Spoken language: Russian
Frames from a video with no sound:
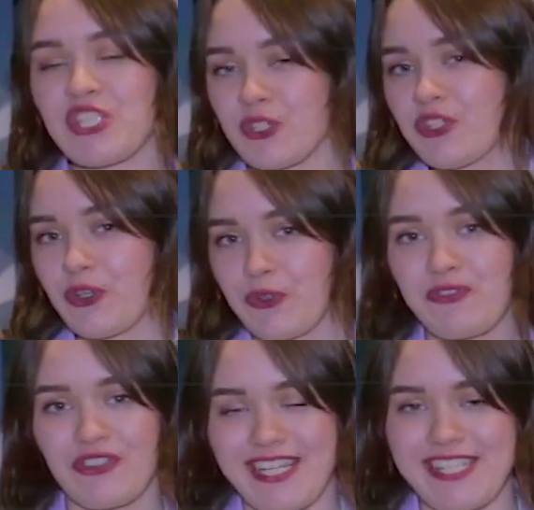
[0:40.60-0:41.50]
Что такое
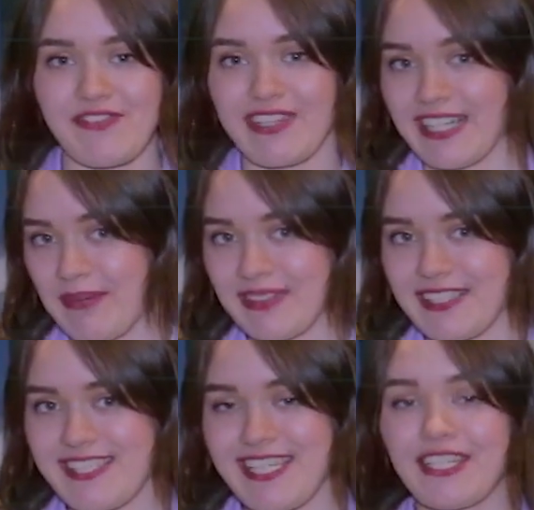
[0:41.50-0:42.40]
финансовая
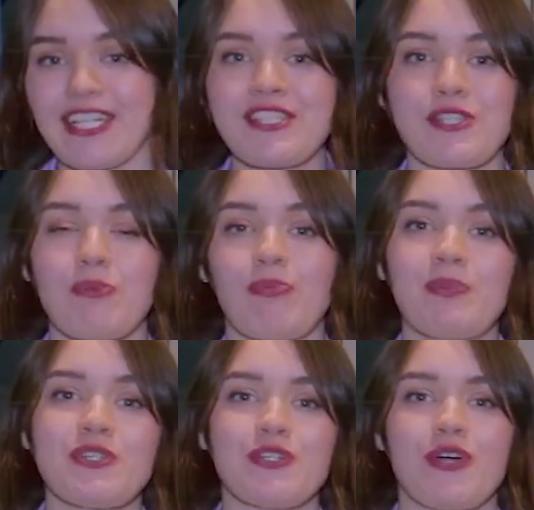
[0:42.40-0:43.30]
грамотность? Как с ее
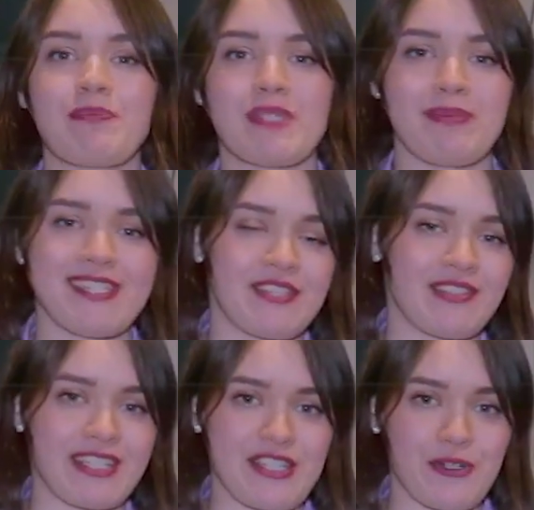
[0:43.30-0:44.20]
помощью оптимизировать
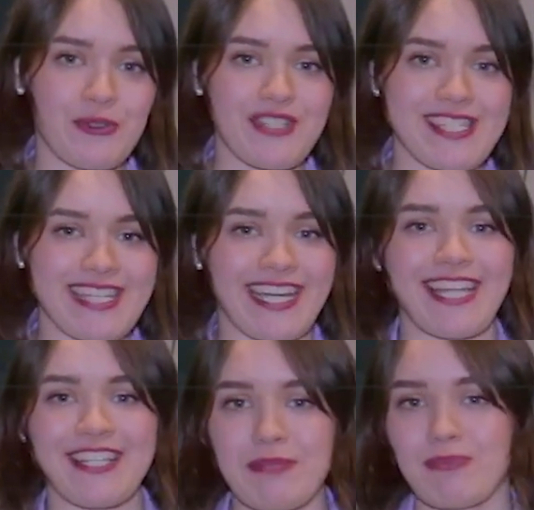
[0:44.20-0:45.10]
расходы,
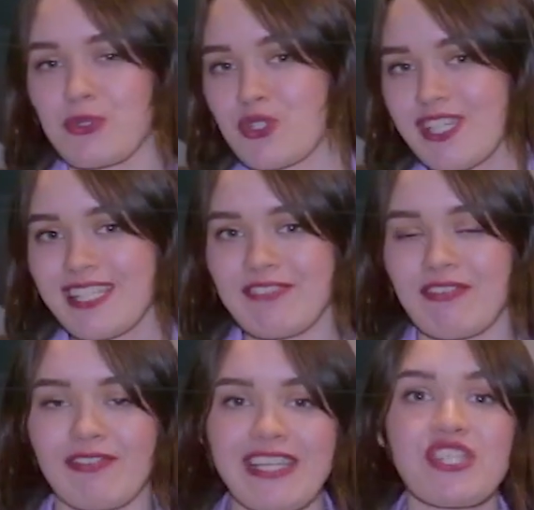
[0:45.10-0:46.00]
сохранить бюджет и
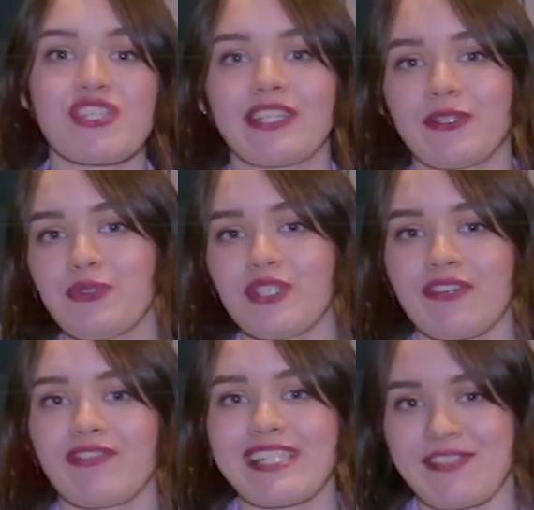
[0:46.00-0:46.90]
вовлечь сотрудников в
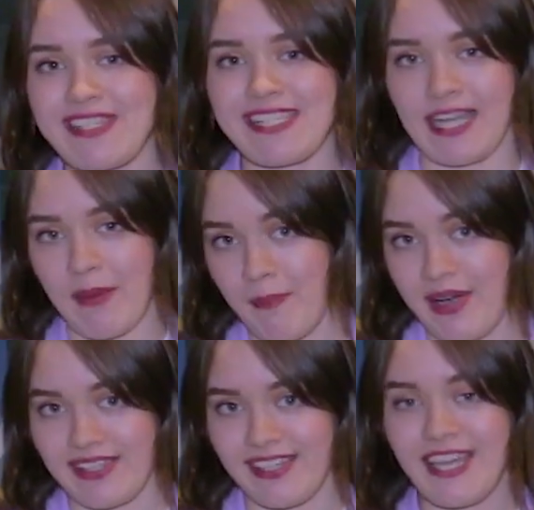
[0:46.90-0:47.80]
развитие
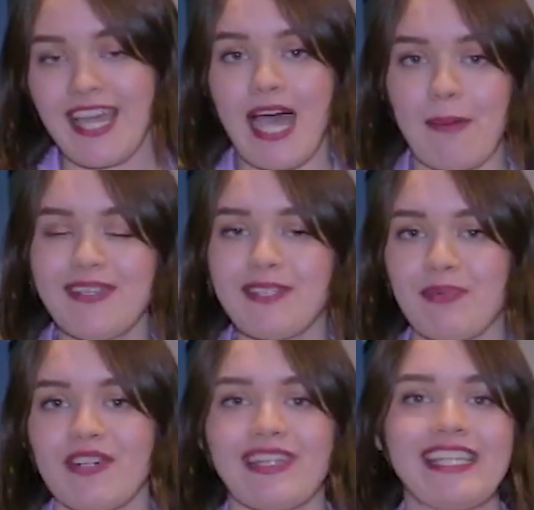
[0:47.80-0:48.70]
компании? Об этом
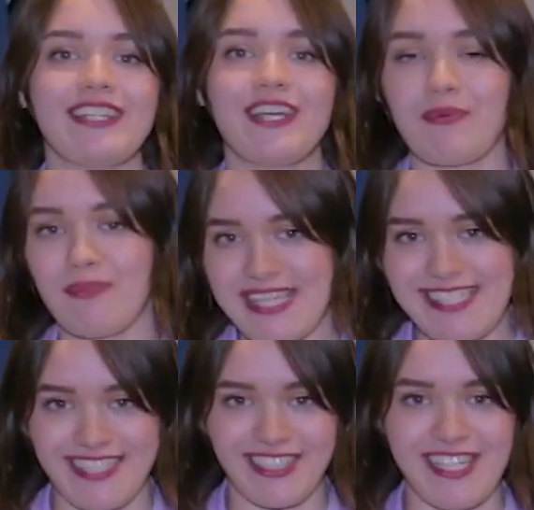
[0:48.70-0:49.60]
поговорили на
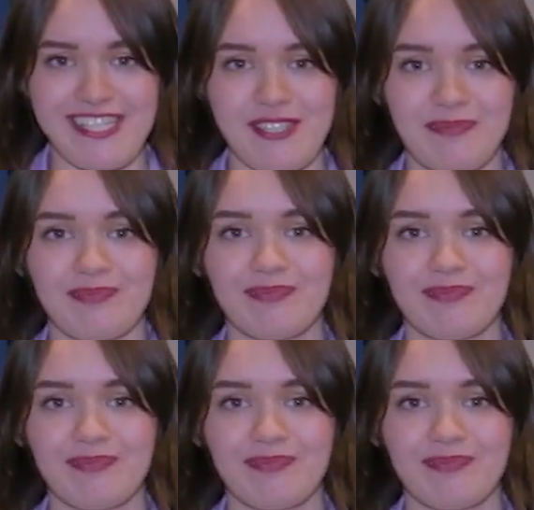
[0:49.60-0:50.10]
мастер-классе.